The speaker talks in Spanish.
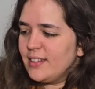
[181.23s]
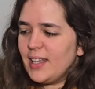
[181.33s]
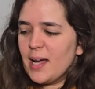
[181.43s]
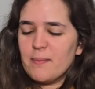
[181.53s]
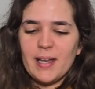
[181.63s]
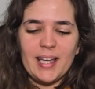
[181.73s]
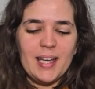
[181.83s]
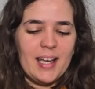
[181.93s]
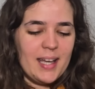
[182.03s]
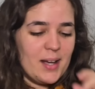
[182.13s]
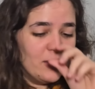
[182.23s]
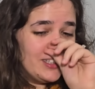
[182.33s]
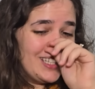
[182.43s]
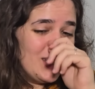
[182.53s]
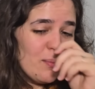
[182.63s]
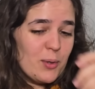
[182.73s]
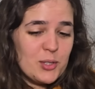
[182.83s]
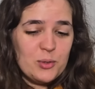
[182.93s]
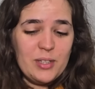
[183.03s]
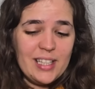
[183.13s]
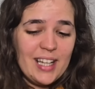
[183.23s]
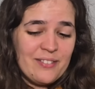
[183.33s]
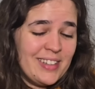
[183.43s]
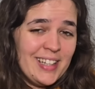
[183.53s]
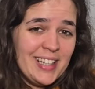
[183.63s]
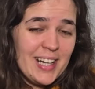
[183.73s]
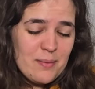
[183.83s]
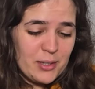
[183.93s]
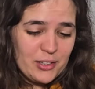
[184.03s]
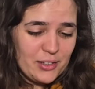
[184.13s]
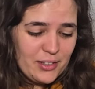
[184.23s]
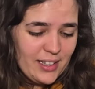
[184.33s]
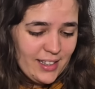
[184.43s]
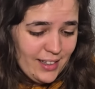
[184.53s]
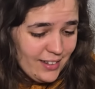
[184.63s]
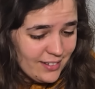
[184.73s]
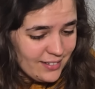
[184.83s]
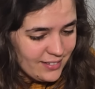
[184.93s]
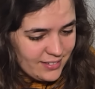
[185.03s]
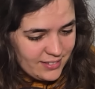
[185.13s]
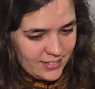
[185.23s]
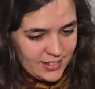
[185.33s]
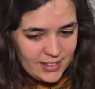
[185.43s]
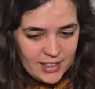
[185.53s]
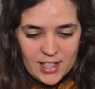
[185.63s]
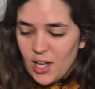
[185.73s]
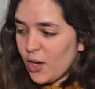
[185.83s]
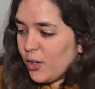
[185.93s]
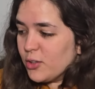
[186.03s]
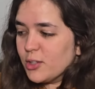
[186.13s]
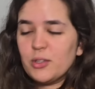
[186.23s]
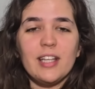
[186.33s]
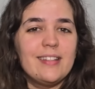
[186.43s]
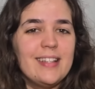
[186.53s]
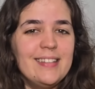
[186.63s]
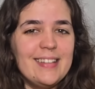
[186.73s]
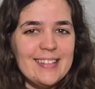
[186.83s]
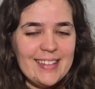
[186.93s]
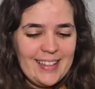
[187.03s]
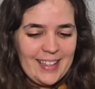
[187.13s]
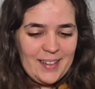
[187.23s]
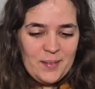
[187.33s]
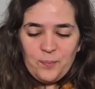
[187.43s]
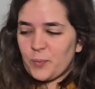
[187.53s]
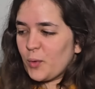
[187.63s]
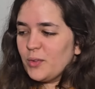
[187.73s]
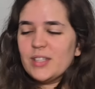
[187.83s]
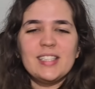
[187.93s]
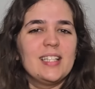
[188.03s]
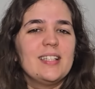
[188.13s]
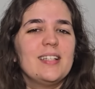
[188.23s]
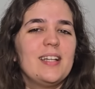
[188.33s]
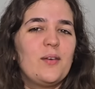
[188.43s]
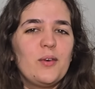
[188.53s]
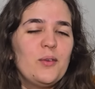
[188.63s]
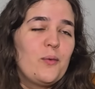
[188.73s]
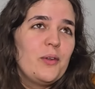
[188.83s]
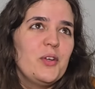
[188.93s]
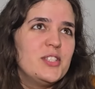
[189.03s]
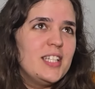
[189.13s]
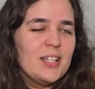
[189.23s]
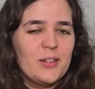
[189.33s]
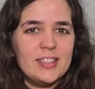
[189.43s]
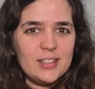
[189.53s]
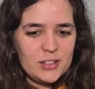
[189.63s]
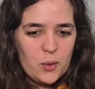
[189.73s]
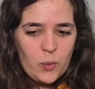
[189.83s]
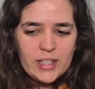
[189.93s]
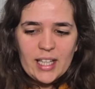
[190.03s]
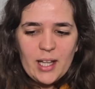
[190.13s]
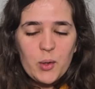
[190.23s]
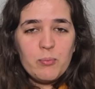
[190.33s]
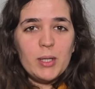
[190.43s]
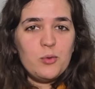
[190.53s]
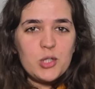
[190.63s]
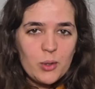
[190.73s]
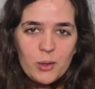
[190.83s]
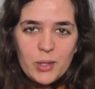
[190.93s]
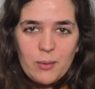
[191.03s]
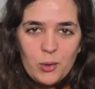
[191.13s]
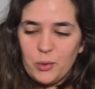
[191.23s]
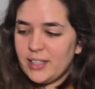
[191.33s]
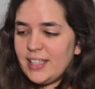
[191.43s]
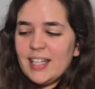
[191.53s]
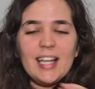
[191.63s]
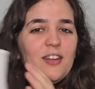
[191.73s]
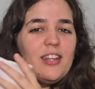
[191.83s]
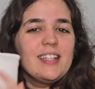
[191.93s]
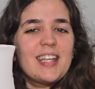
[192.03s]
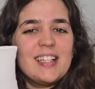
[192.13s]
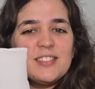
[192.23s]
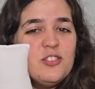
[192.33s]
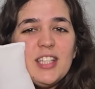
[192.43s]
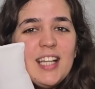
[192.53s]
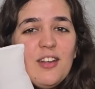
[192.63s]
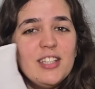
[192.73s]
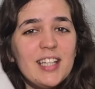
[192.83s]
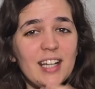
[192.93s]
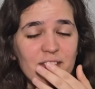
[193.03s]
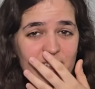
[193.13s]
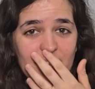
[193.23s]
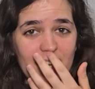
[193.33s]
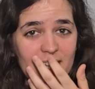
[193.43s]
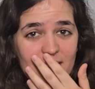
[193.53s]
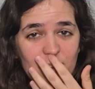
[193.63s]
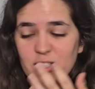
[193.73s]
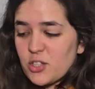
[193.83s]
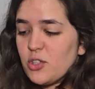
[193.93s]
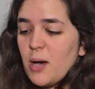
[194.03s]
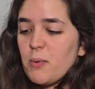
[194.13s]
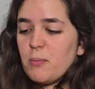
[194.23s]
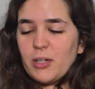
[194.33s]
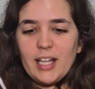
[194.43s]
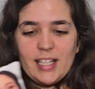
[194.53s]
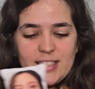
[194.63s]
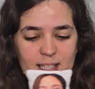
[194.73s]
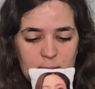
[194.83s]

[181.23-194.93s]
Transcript: Díganme qué, contenido puedo subir en la Frinenana porque no tengo idea. O sea, ustedes entienden que cuando hacen, eh, cuando, hacían o hacen, no sé, cuentas de algún peluche o alguna boludez, tiene el lado de atrás, no tiene lado de atrás la frinenana. O sea, yo no la puedo poner así